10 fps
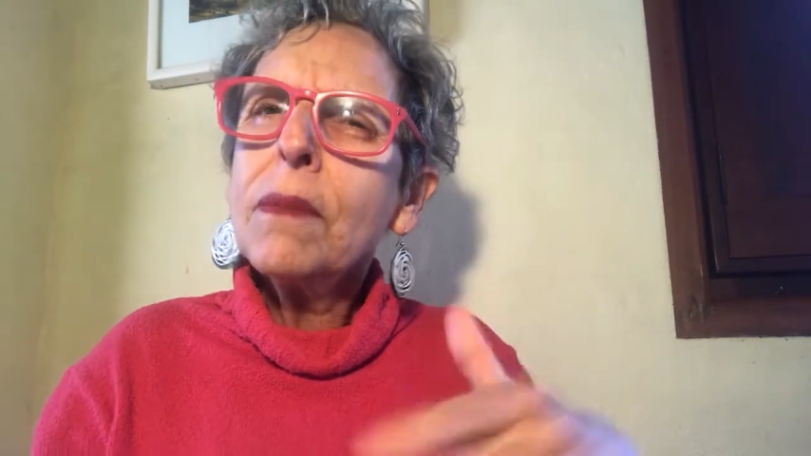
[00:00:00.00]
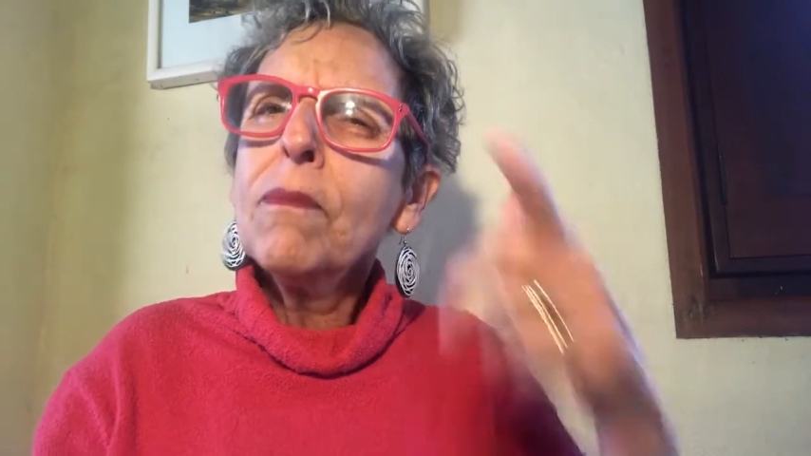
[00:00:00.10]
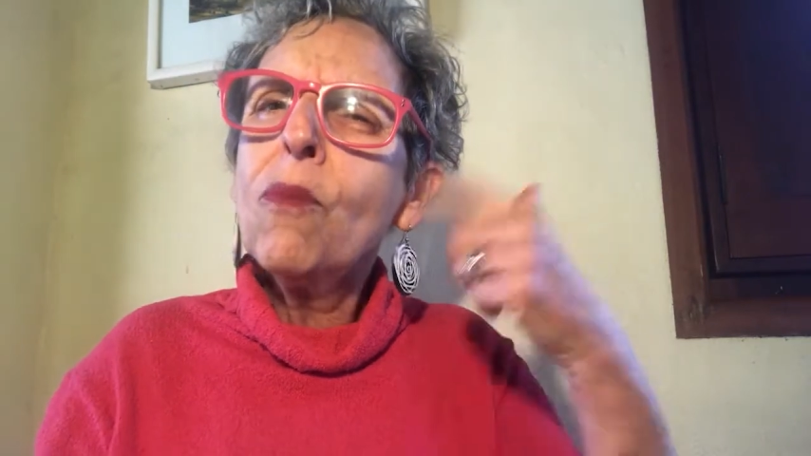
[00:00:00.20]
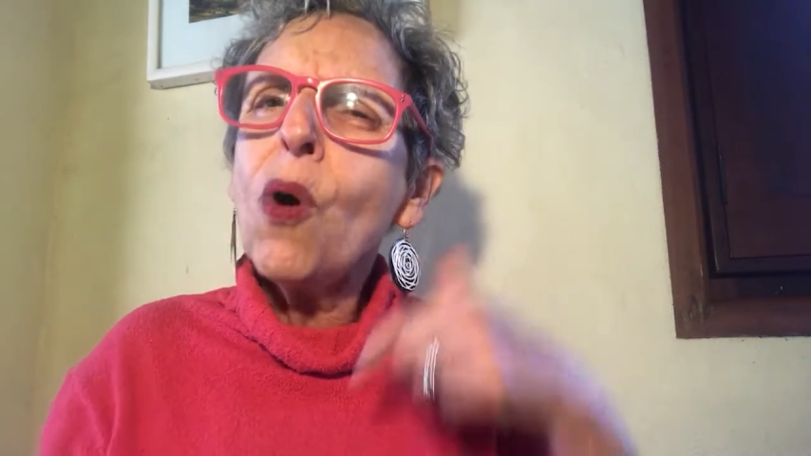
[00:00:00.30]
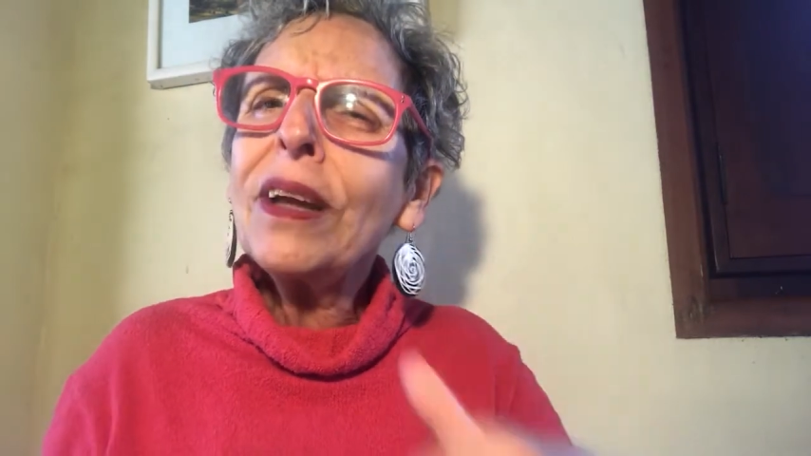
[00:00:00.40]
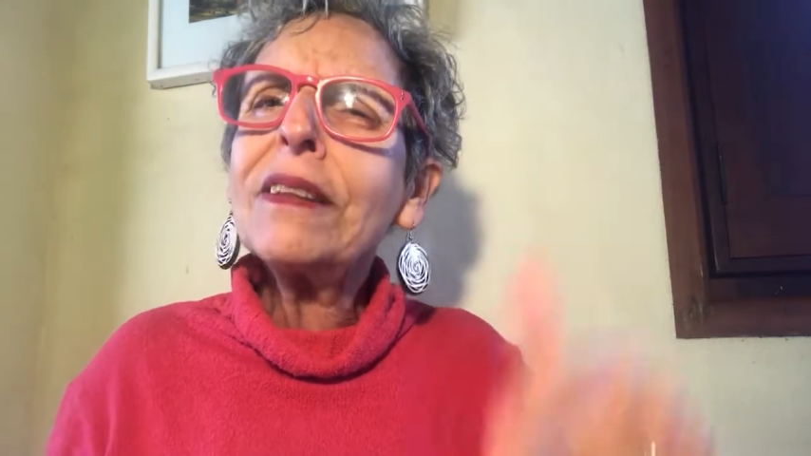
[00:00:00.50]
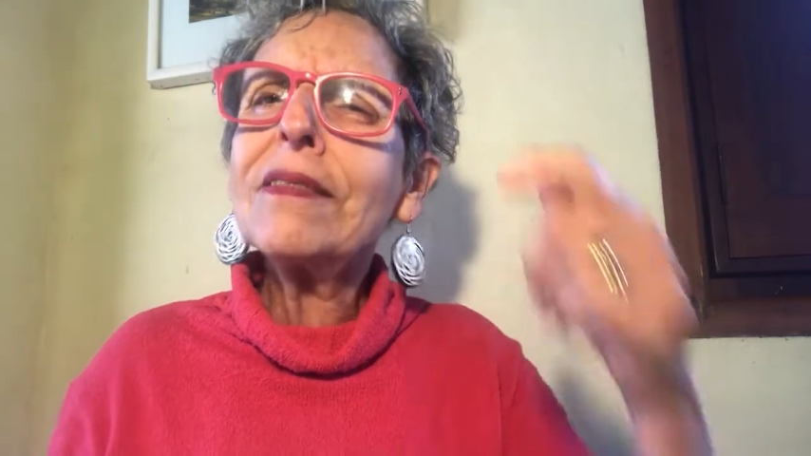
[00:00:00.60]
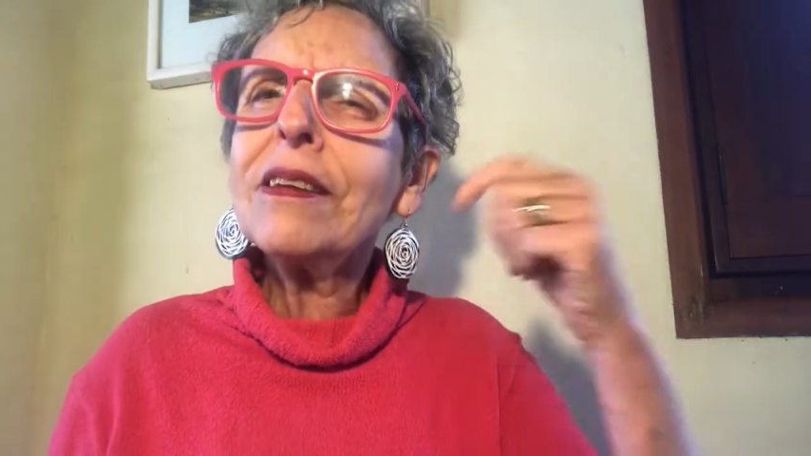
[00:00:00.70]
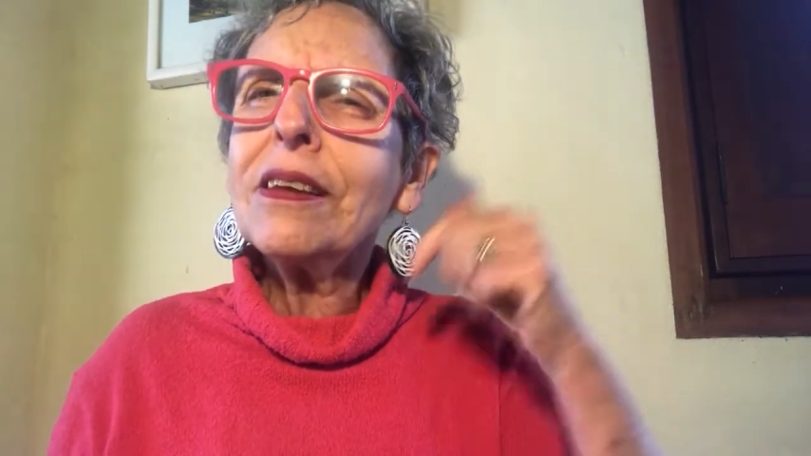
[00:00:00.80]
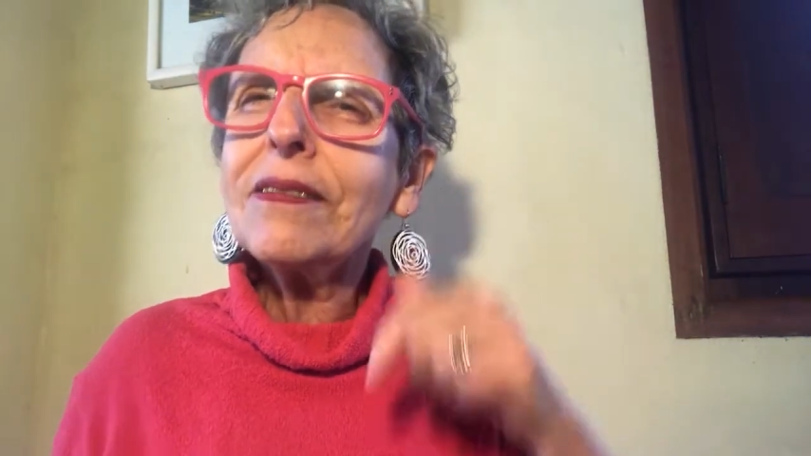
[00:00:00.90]

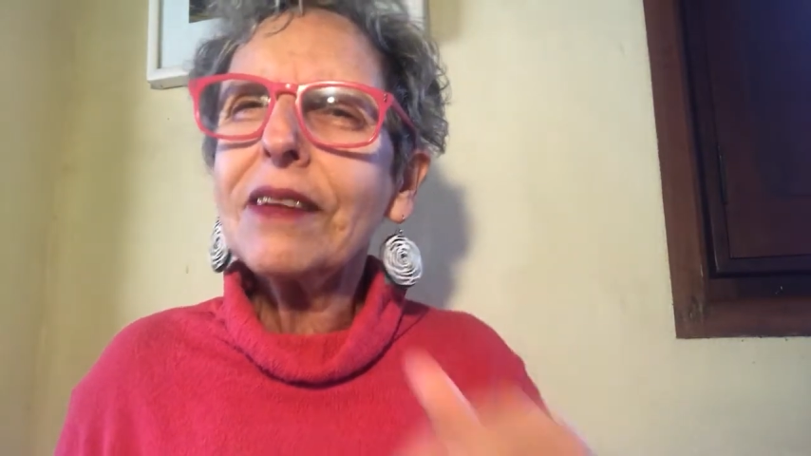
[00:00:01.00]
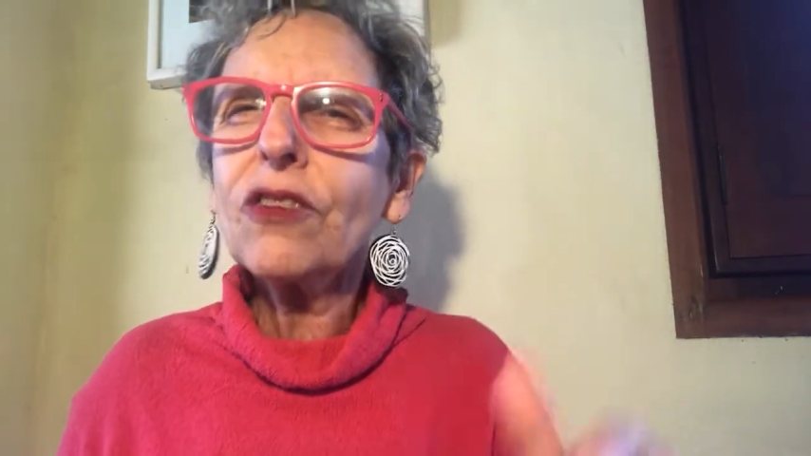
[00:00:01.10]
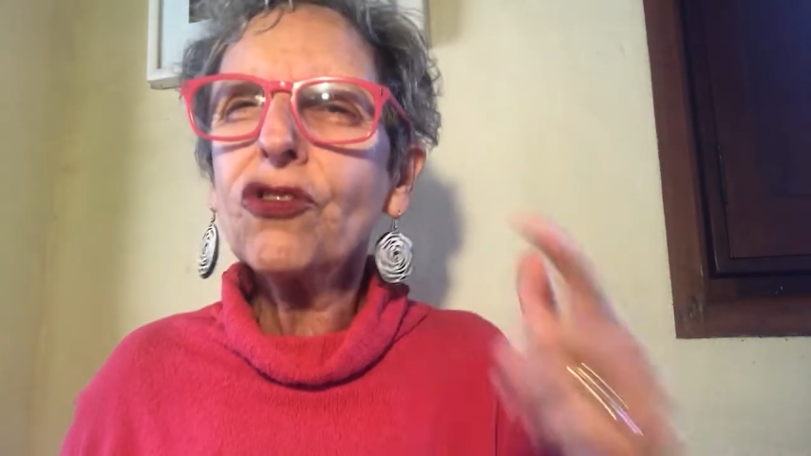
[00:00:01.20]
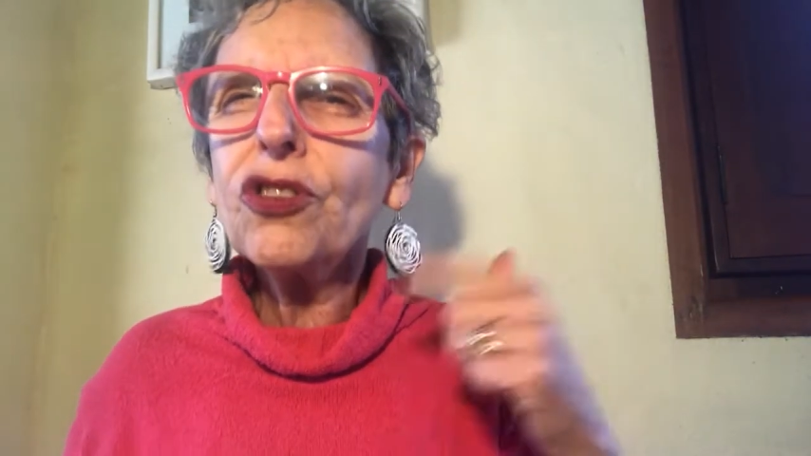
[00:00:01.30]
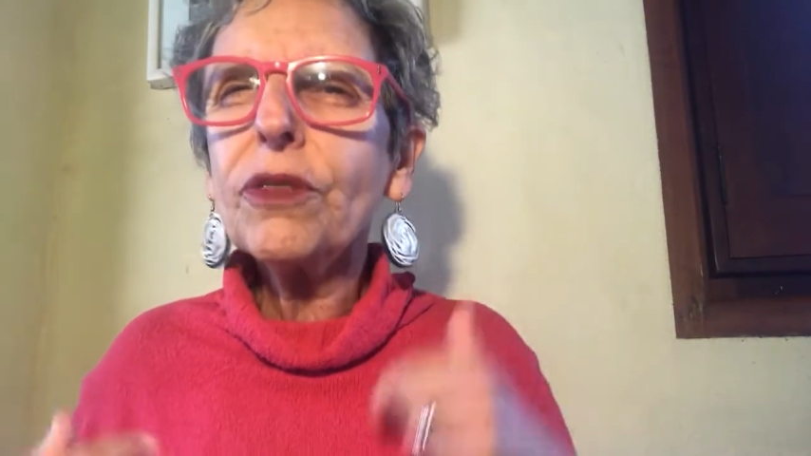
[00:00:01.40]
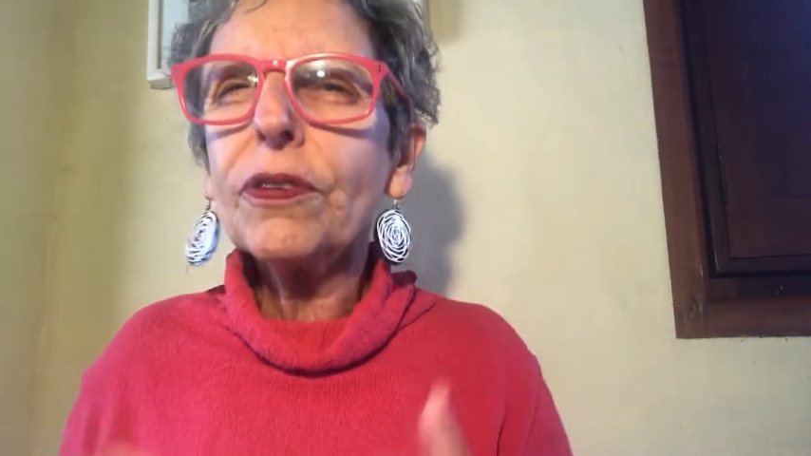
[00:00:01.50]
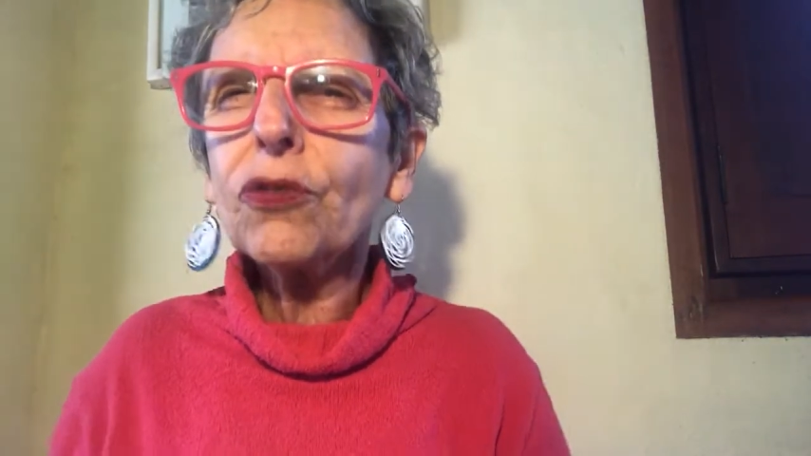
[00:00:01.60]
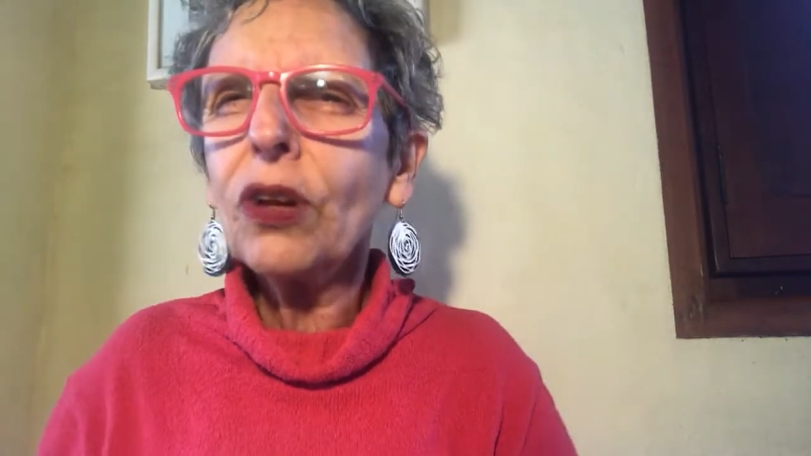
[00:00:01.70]
muitas iniciativas